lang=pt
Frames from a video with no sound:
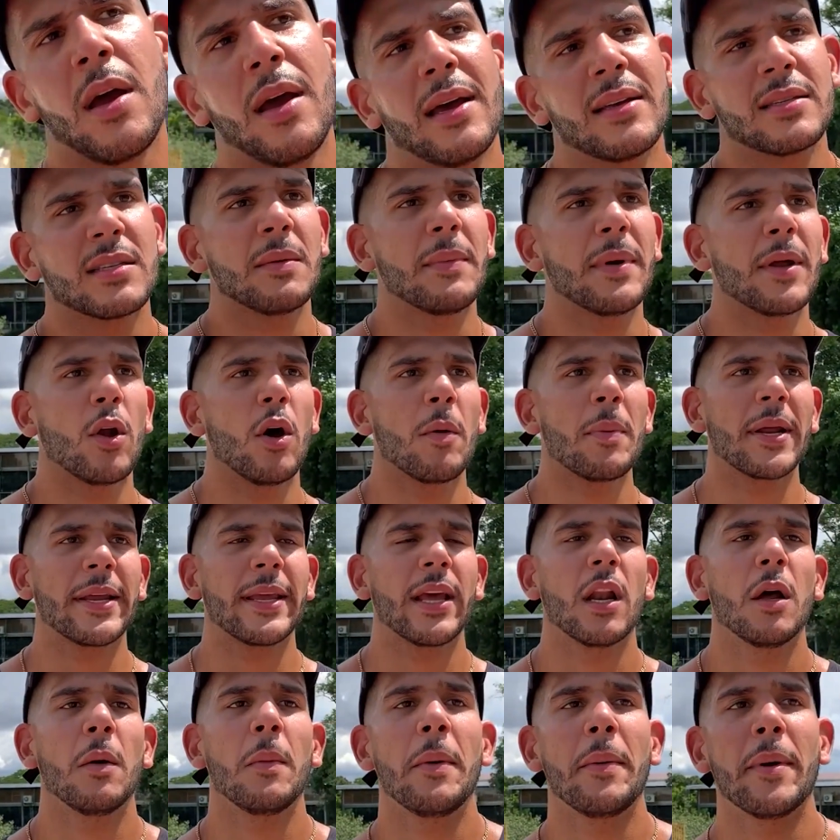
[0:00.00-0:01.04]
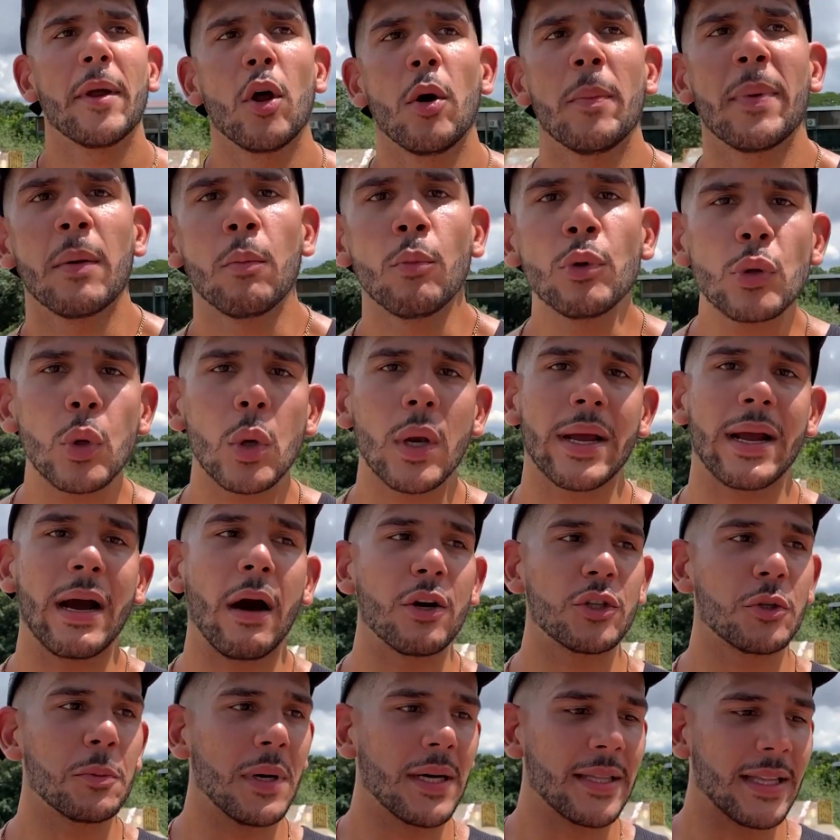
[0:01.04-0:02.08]
essa manobra aqui ela é uma manobra muito legal
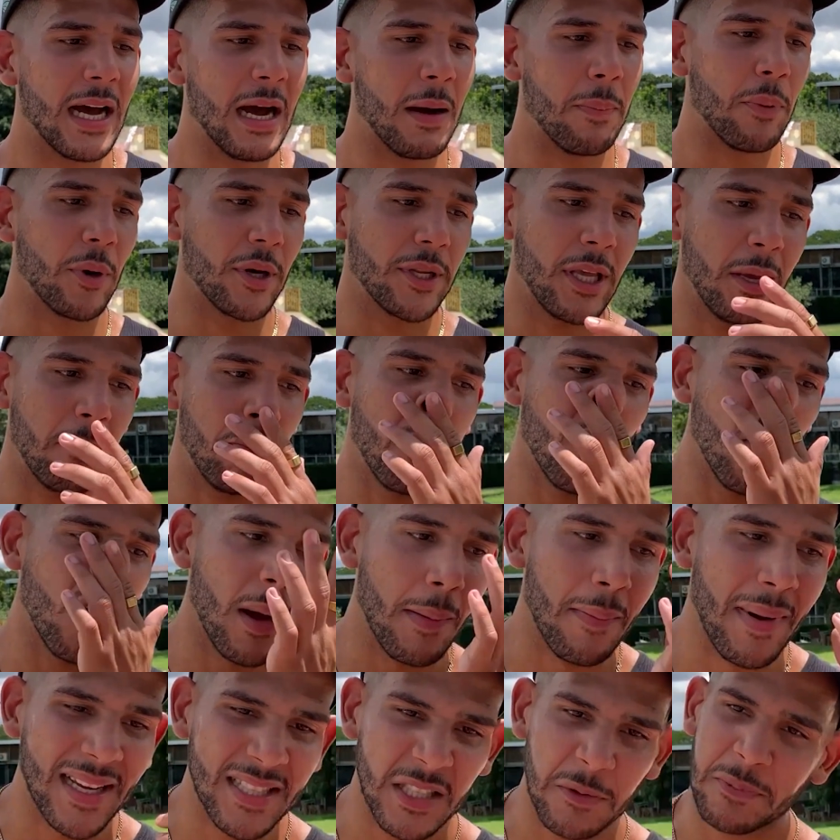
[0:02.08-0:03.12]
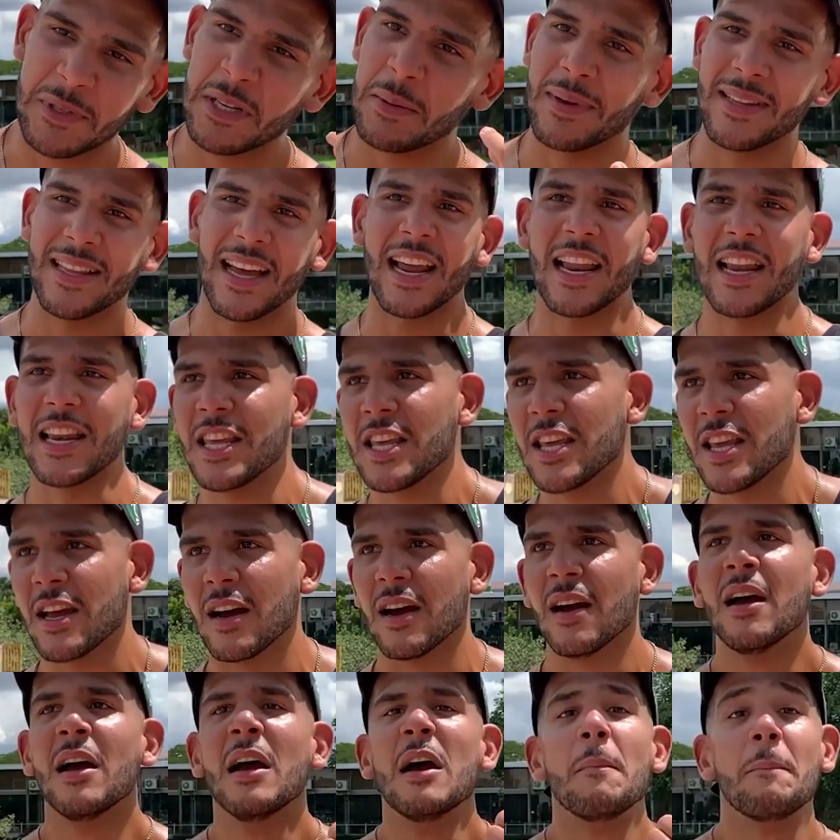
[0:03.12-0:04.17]
de mandar, porque, pô, é massa pra você mandar em linha,
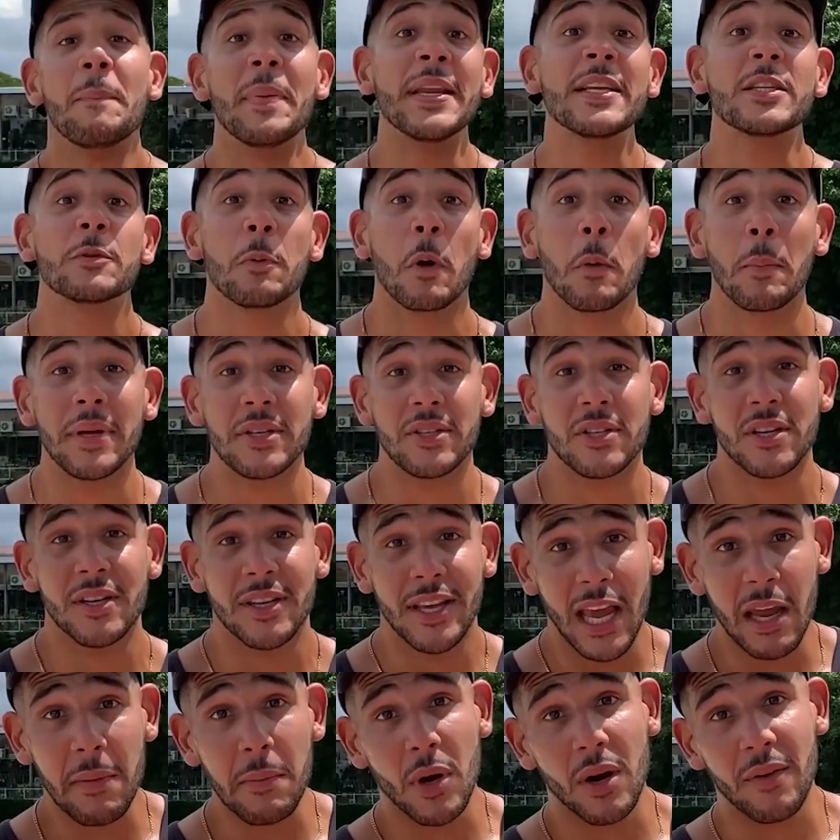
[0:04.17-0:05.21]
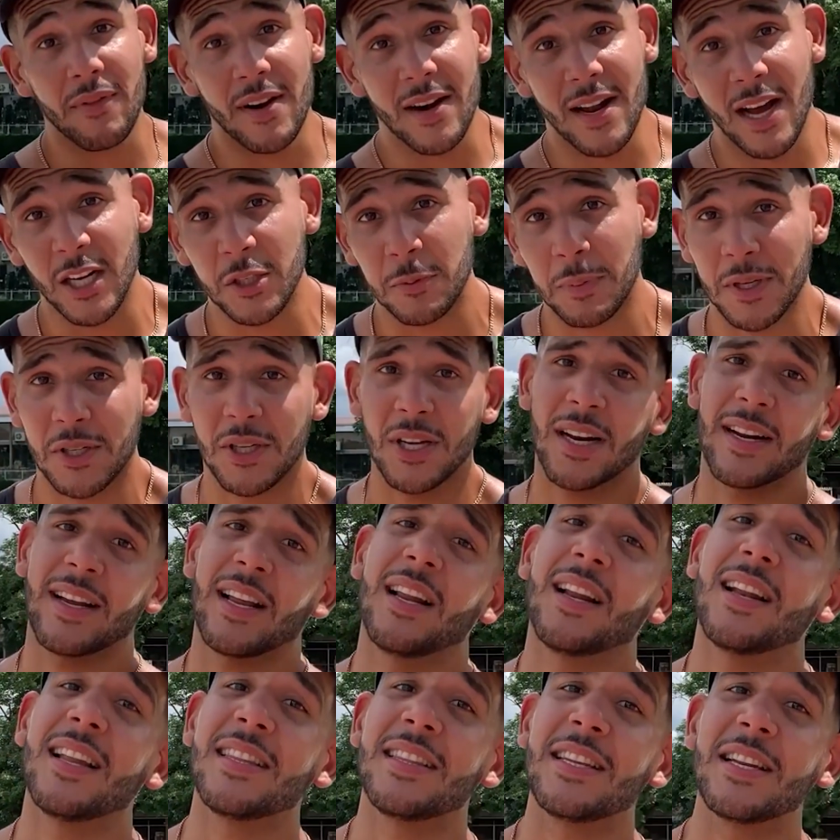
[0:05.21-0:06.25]
principalmente em game, na verdade, pra tirar aquela
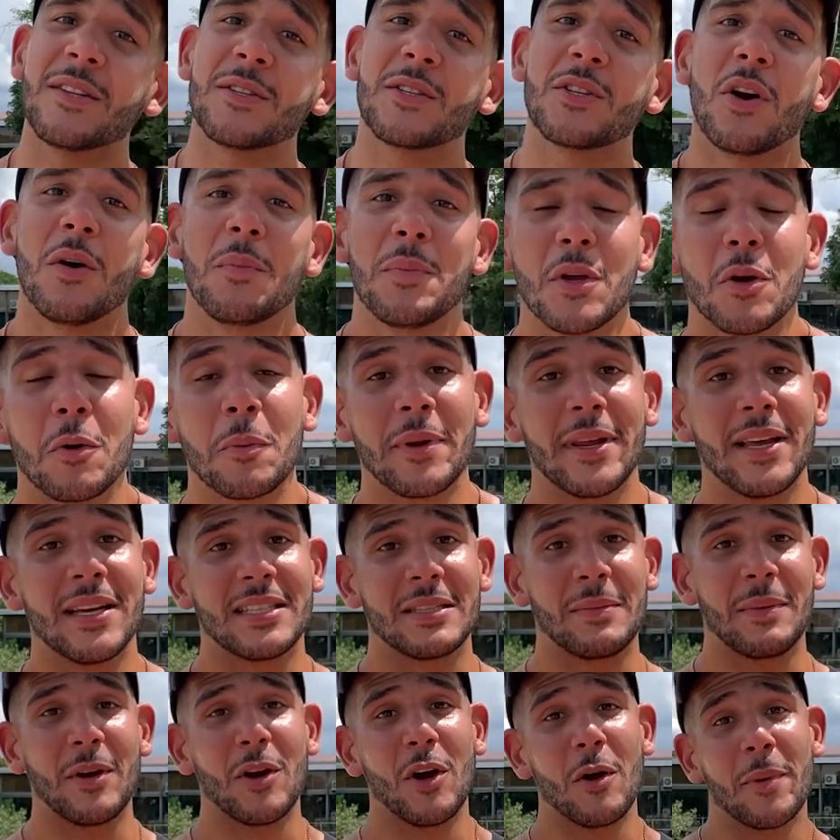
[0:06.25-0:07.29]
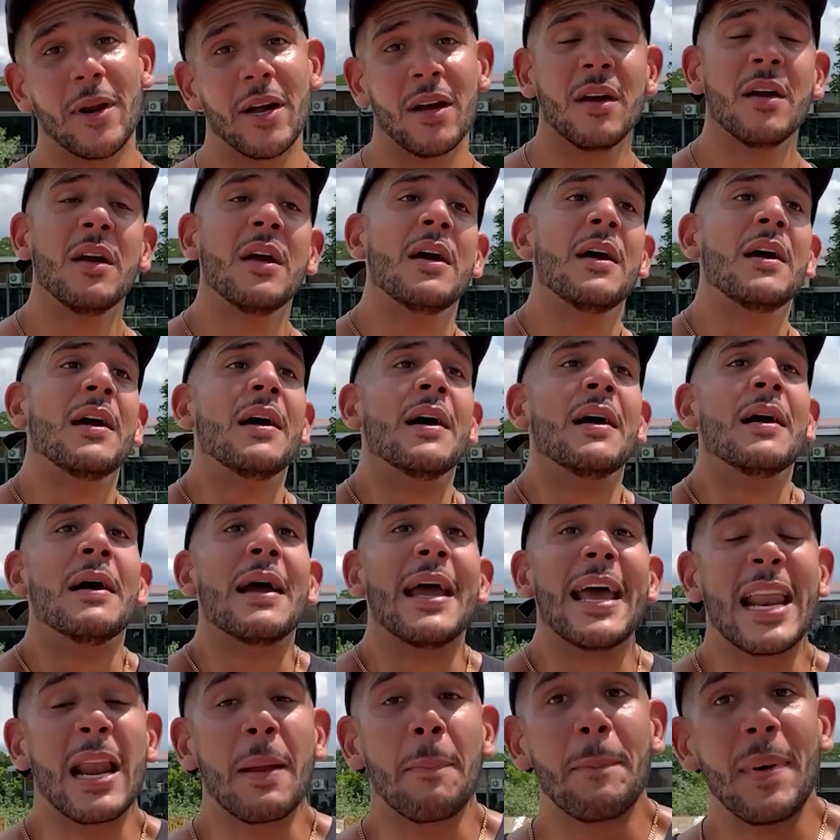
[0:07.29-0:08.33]
letrinha do seu amigo, porque essa manobra,
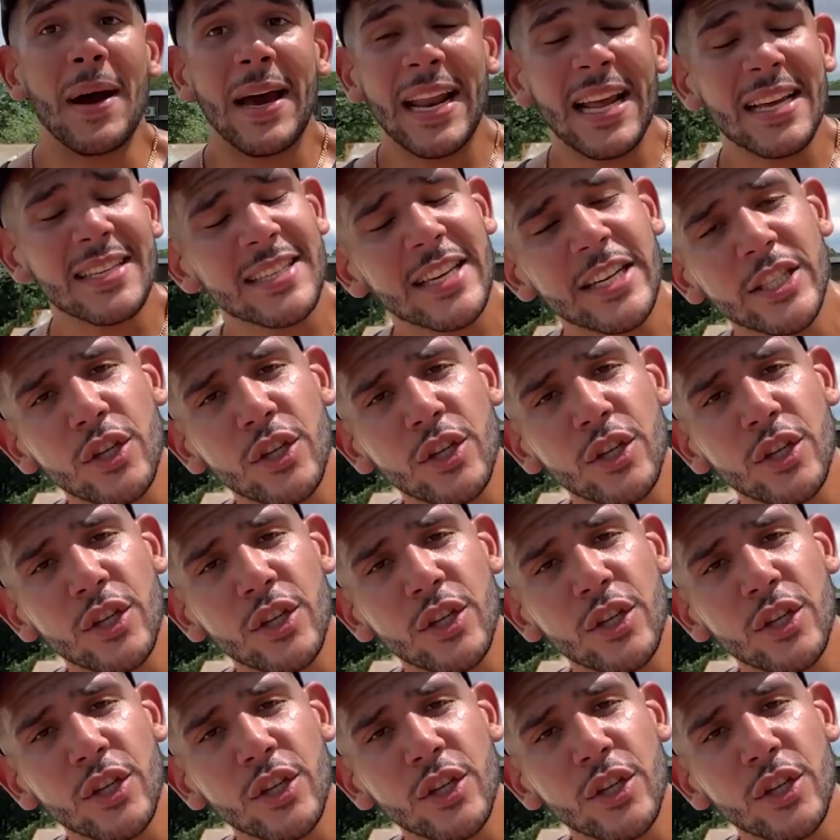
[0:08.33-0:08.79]
ela parece que é